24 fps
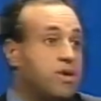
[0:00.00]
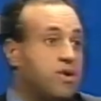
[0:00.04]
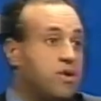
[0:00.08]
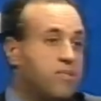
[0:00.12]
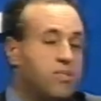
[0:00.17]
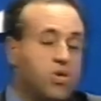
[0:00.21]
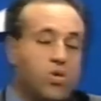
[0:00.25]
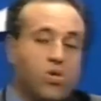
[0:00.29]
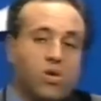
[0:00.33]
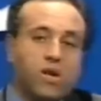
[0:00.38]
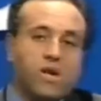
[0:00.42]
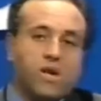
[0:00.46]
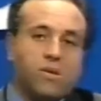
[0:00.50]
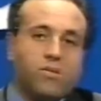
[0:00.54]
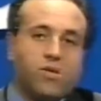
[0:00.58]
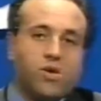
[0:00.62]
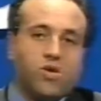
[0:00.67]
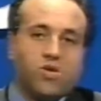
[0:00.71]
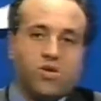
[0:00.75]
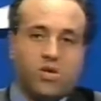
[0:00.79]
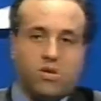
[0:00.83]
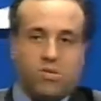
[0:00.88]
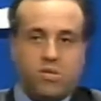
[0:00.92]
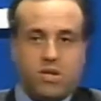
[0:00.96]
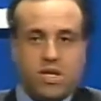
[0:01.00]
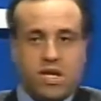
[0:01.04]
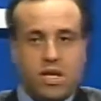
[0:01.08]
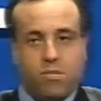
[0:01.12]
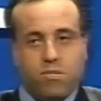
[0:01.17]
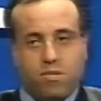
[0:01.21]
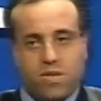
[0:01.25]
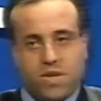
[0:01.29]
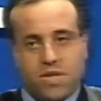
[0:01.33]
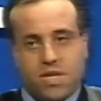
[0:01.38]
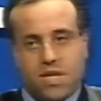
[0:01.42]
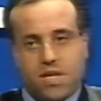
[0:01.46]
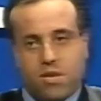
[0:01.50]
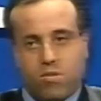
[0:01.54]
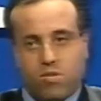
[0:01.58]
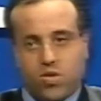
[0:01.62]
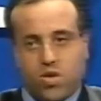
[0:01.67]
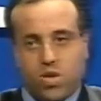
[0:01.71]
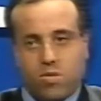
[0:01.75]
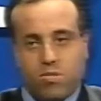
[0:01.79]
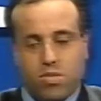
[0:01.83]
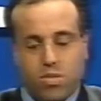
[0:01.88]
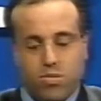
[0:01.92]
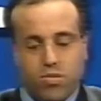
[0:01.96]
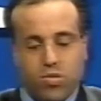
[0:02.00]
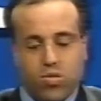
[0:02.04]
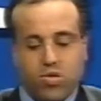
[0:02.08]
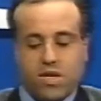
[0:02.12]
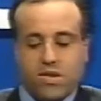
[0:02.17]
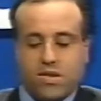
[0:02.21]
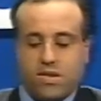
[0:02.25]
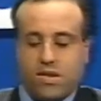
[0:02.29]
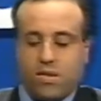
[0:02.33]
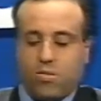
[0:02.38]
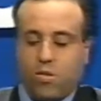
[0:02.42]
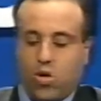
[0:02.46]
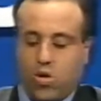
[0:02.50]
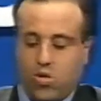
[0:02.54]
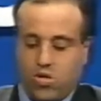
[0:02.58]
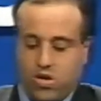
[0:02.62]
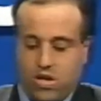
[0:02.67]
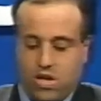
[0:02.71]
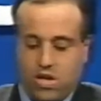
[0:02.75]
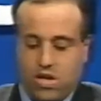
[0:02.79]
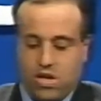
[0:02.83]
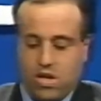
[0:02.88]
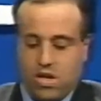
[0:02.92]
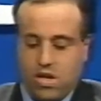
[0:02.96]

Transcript: di più e nei prossimi tempi saremo sempre più testimoni